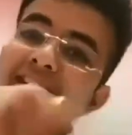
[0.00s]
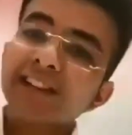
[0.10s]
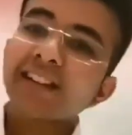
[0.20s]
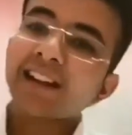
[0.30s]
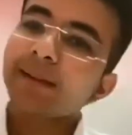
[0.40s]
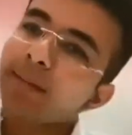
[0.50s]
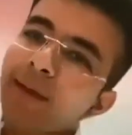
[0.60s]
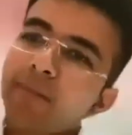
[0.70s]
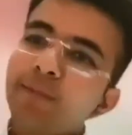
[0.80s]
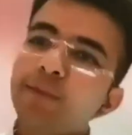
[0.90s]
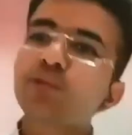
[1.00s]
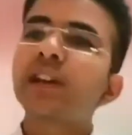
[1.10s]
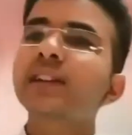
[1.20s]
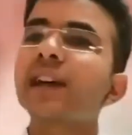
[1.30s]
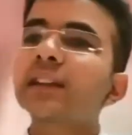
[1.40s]
इसके चक्कर में मैं भी
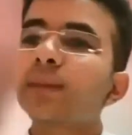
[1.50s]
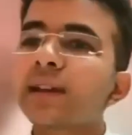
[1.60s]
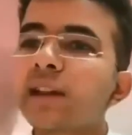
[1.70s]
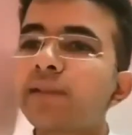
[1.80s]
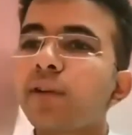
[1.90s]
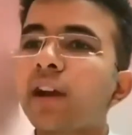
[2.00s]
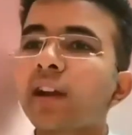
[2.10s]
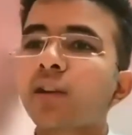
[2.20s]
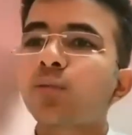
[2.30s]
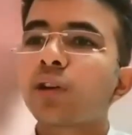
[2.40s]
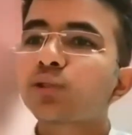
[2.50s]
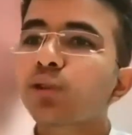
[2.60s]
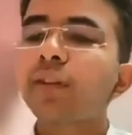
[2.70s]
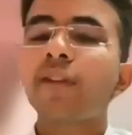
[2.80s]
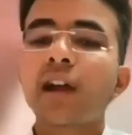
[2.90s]
उसी के साथ में ऐसा ही व्यवहार करूंगा
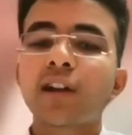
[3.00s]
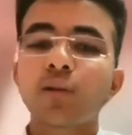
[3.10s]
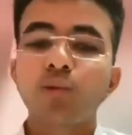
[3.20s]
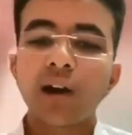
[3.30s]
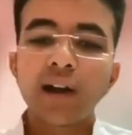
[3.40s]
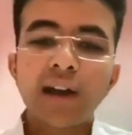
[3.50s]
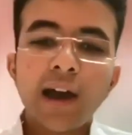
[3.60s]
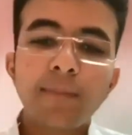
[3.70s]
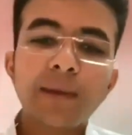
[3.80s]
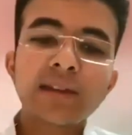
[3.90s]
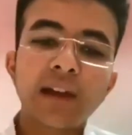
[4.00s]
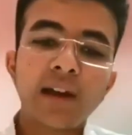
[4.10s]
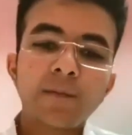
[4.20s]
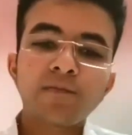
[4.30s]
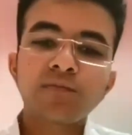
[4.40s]
दुर्व्यवहार करूंगा हमेशा